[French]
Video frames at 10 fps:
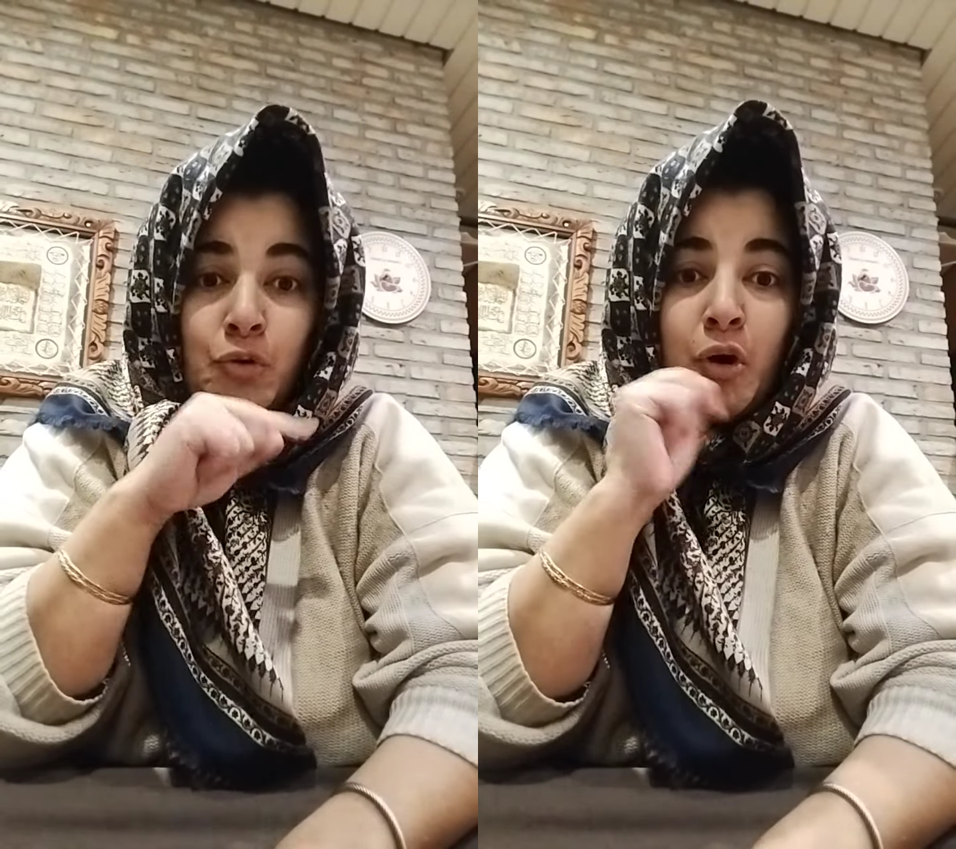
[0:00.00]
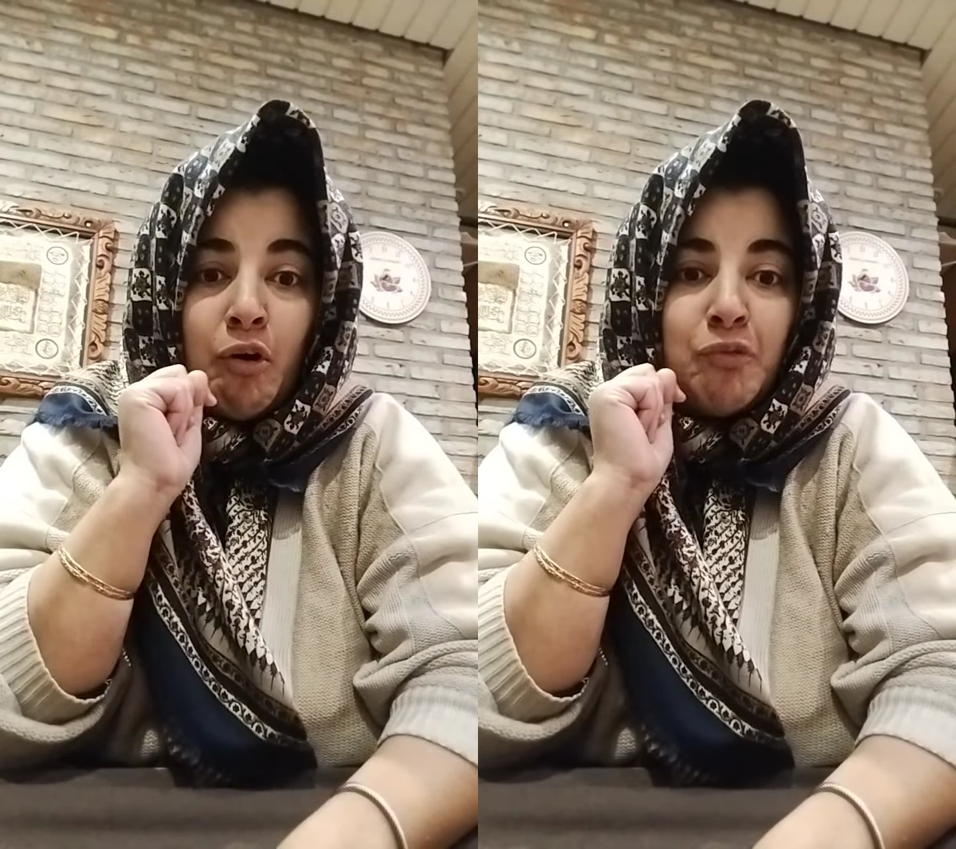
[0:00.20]

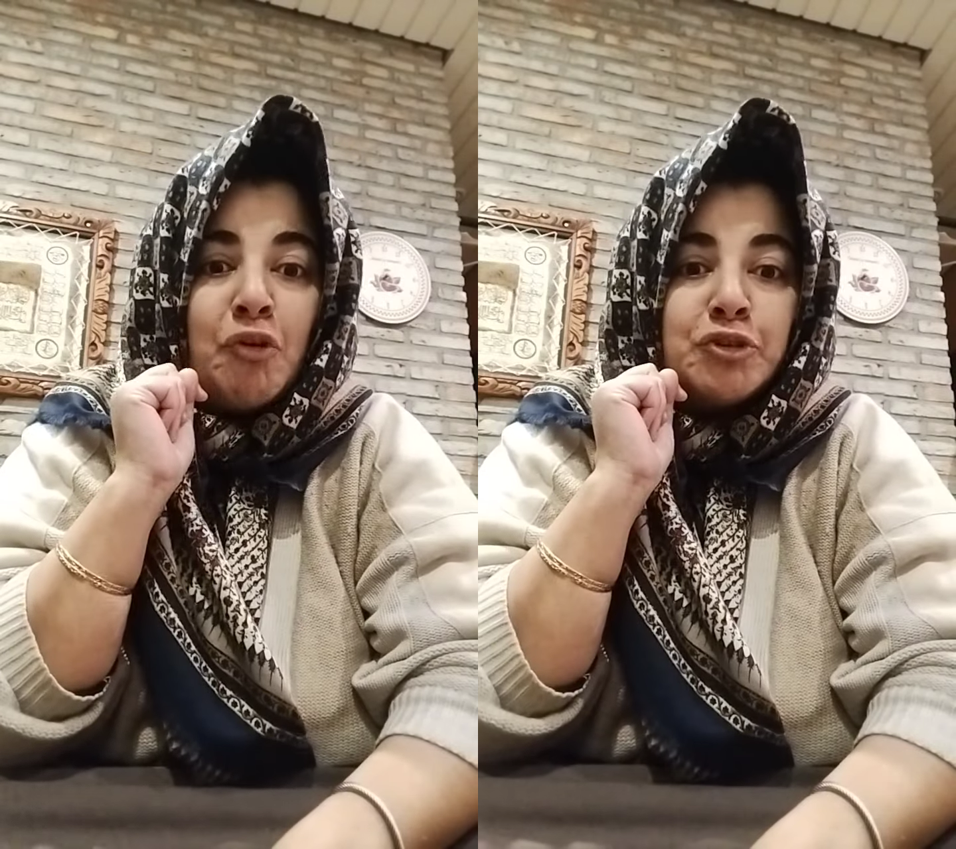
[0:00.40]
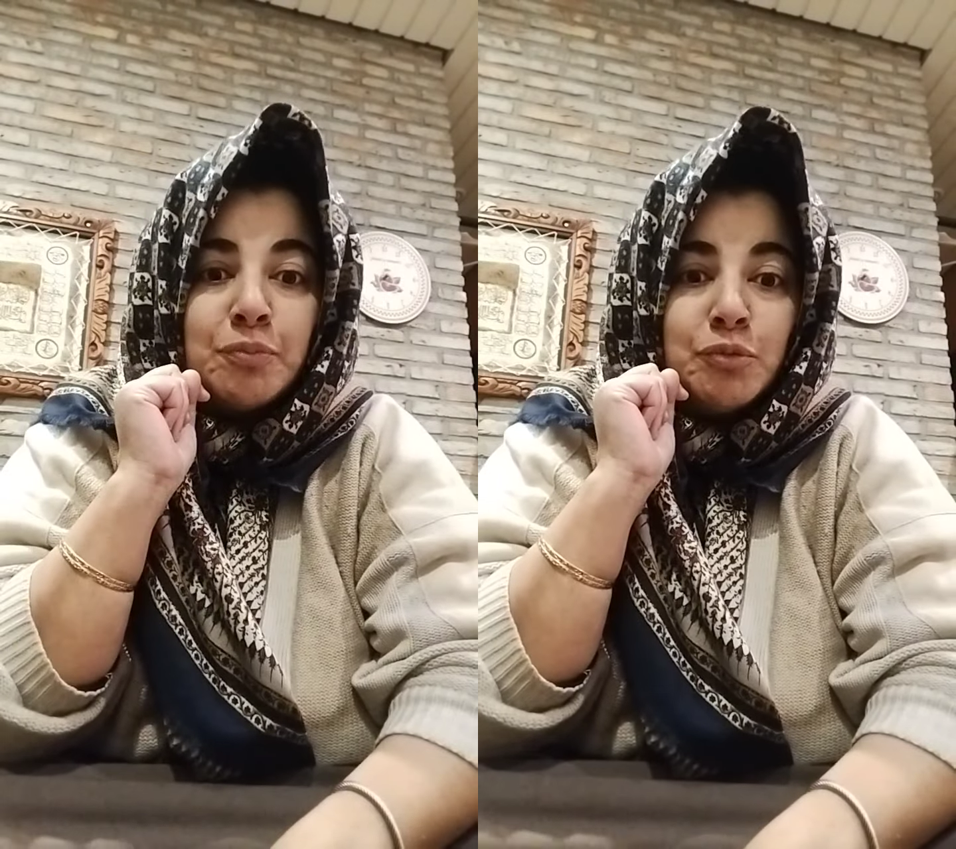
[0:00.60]
eux,
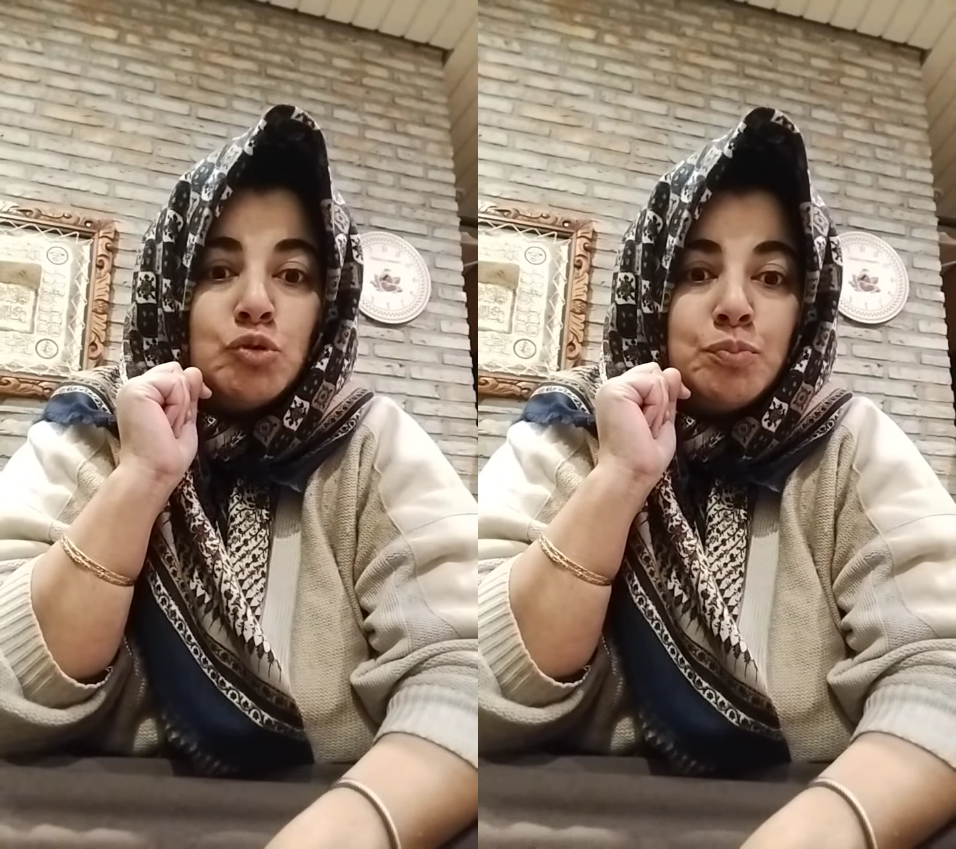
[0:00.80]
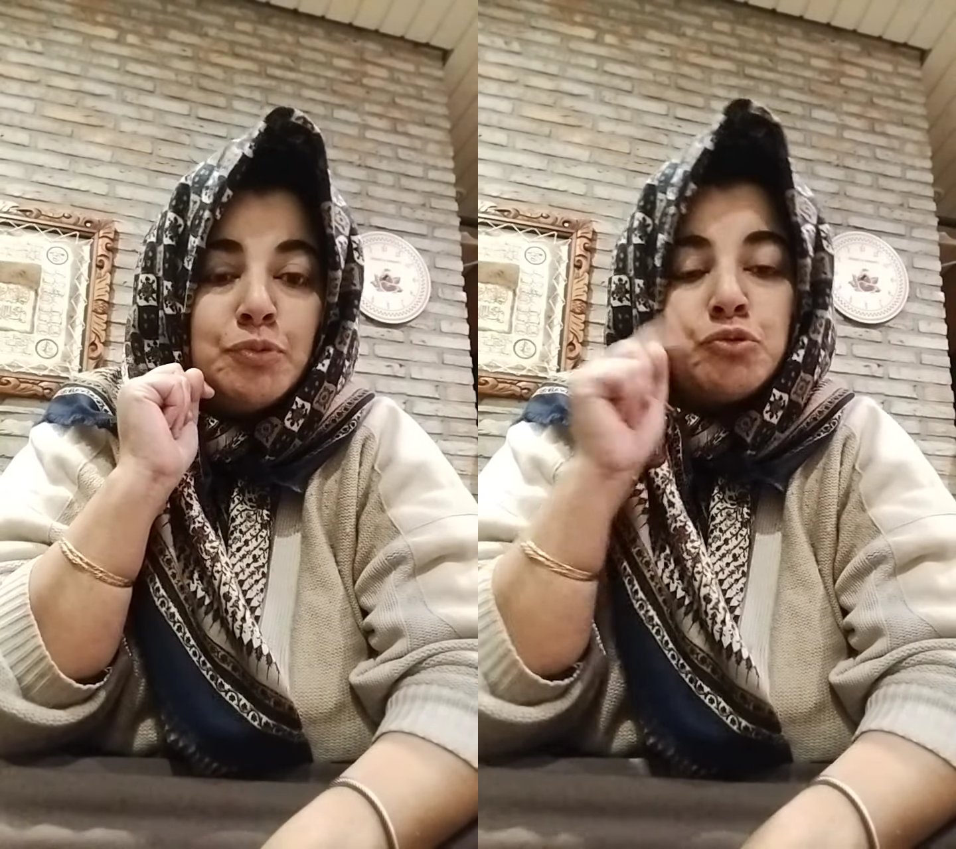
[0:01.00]
enfantent
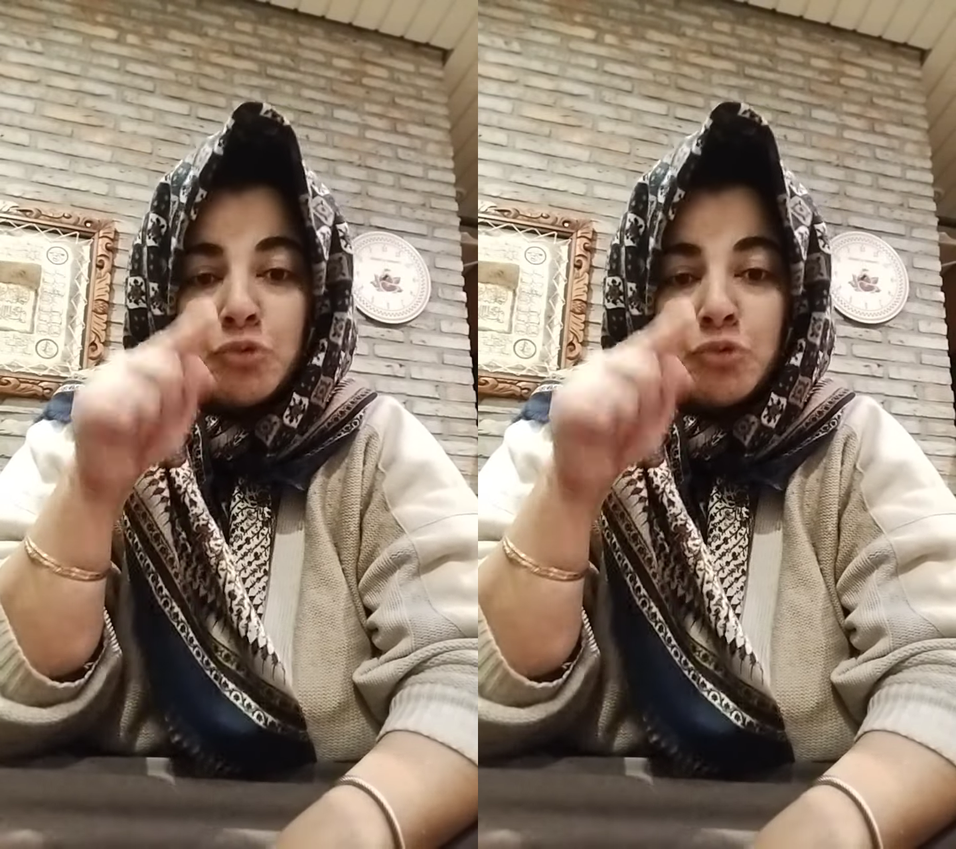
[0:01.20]
beaucoup plus